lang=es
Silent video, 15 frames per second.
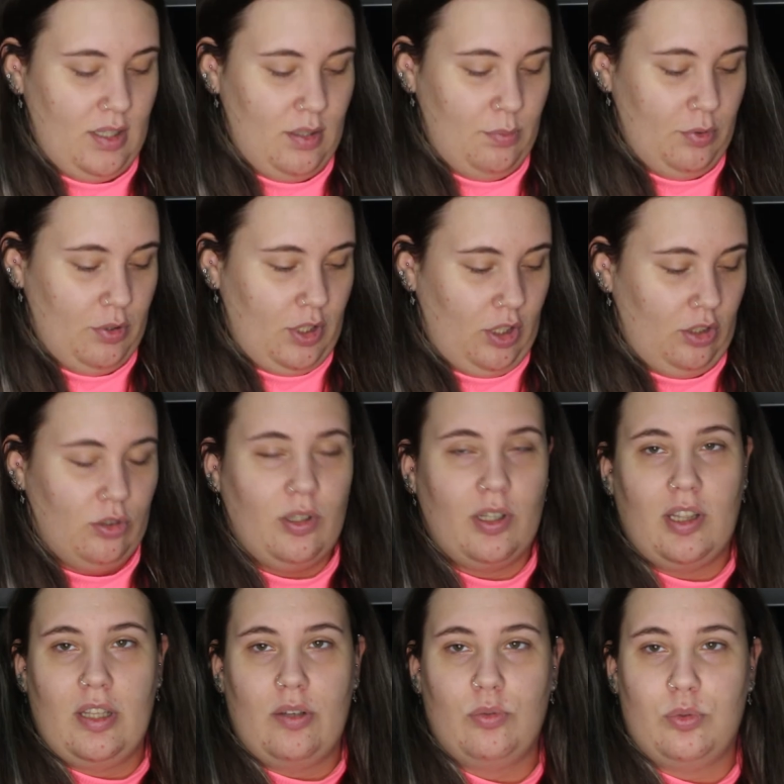tiempo que no
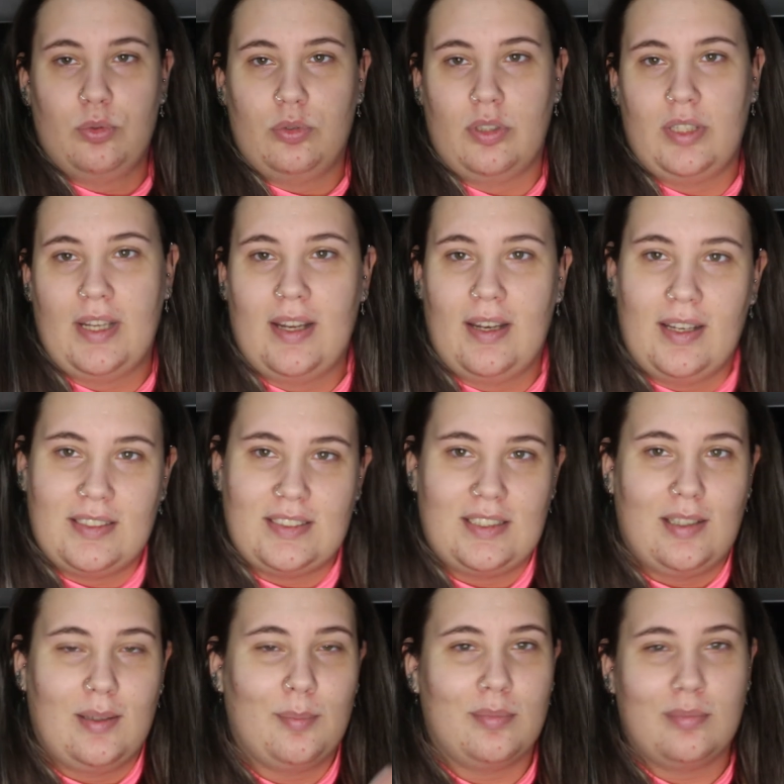hacía un tutorial
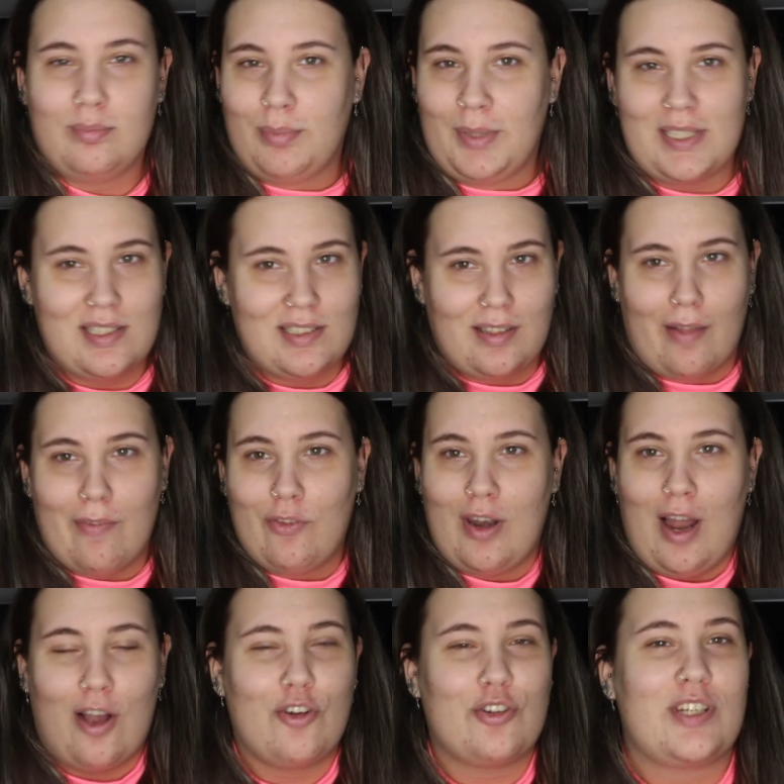así presentando
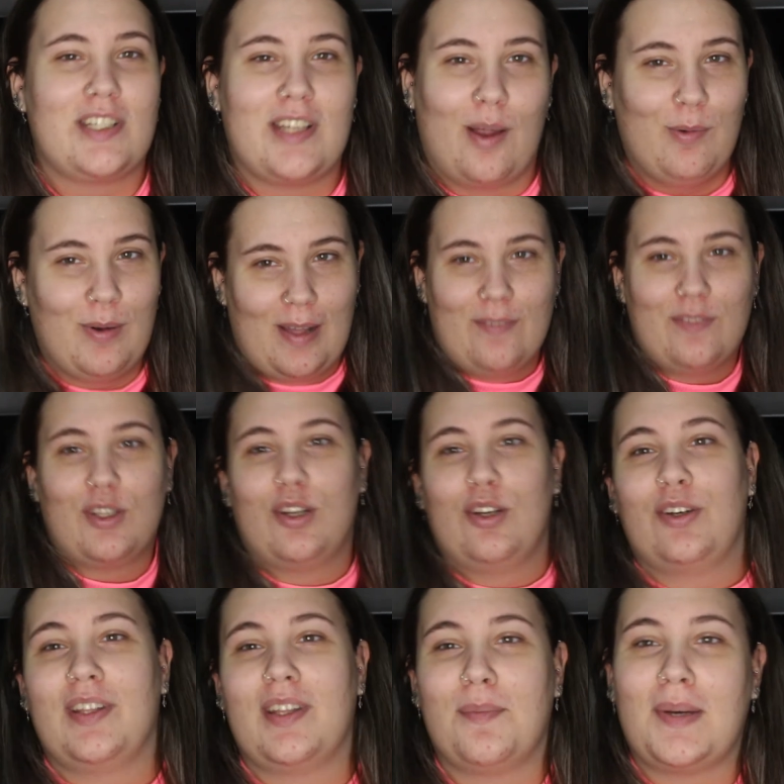las cosas,
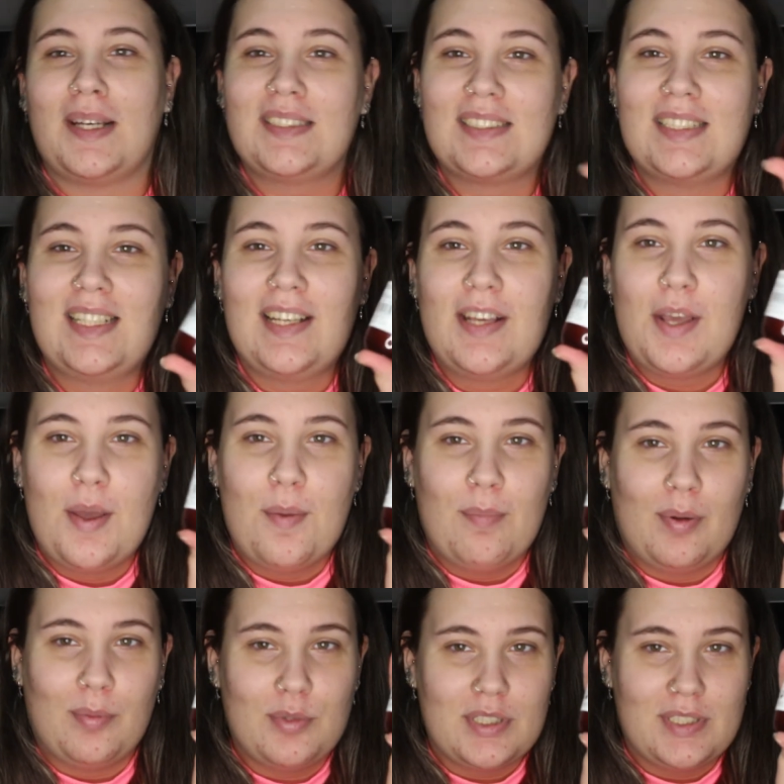hablándolo y demás
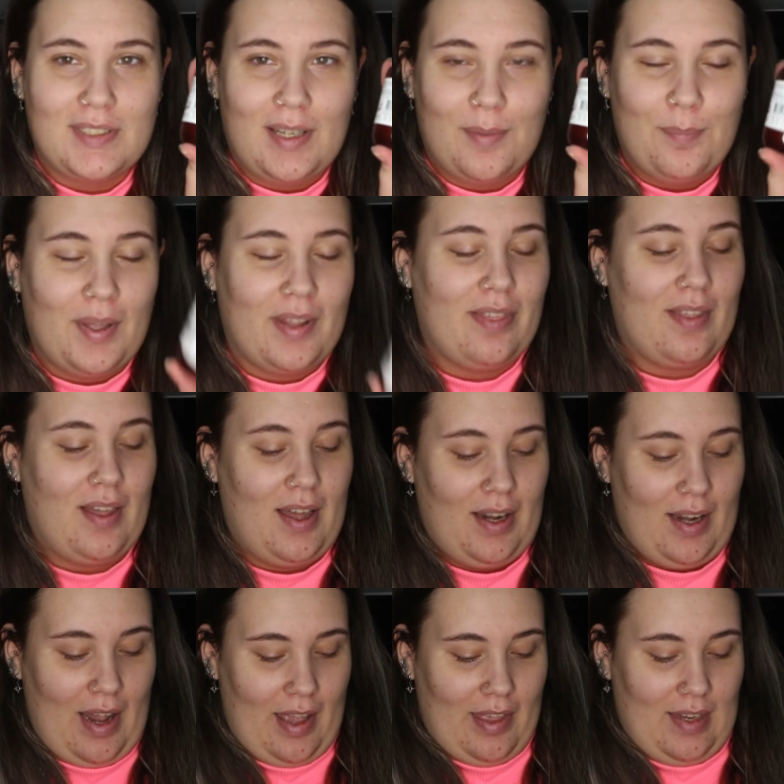Vamos a empezar
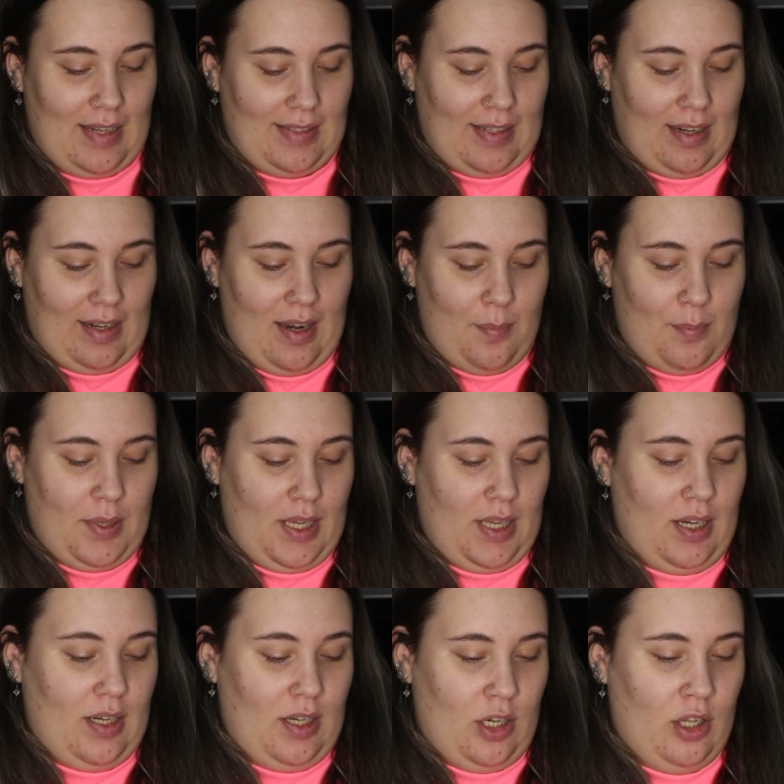a hidratar la
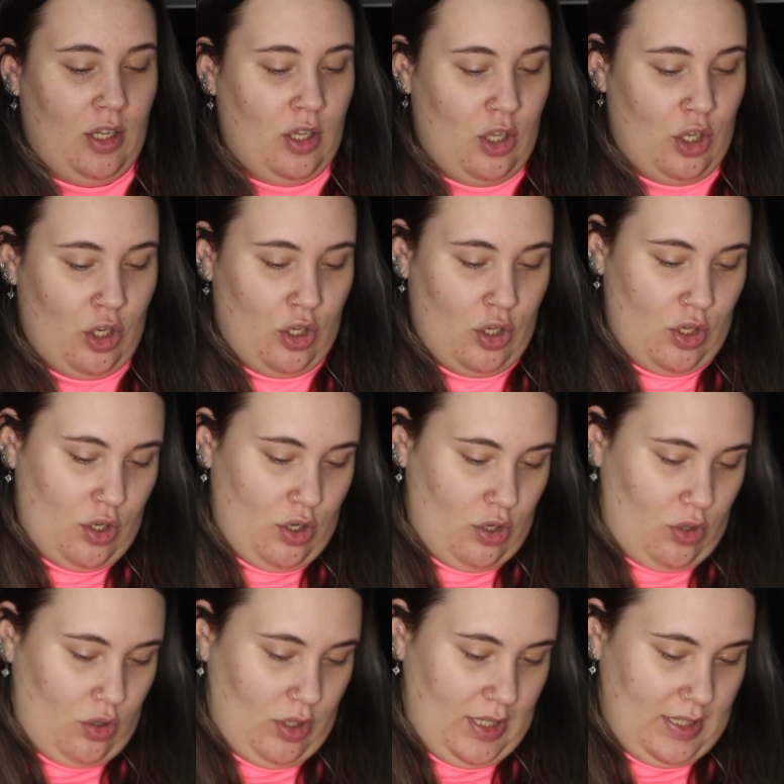piel
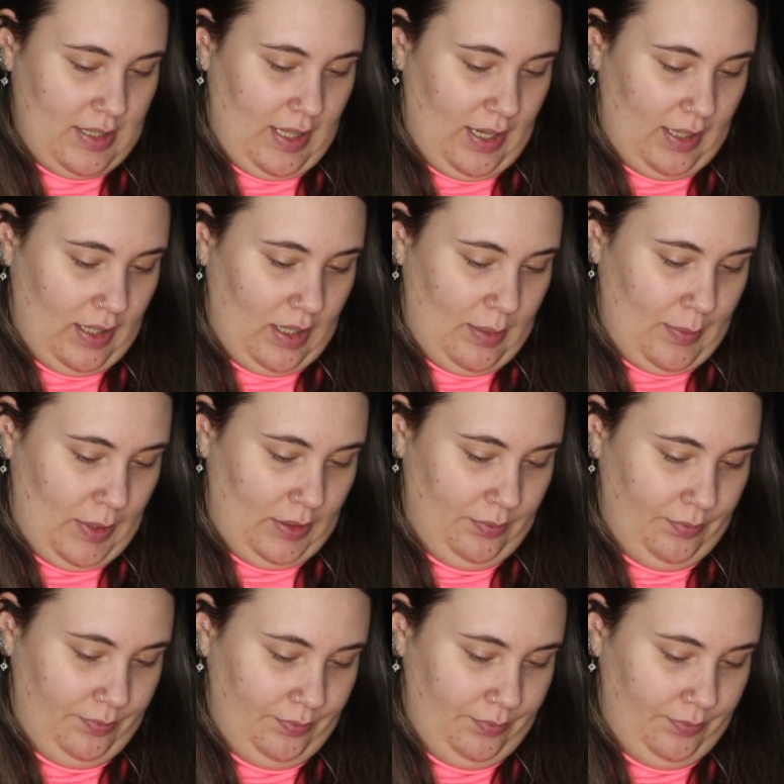con esta crema.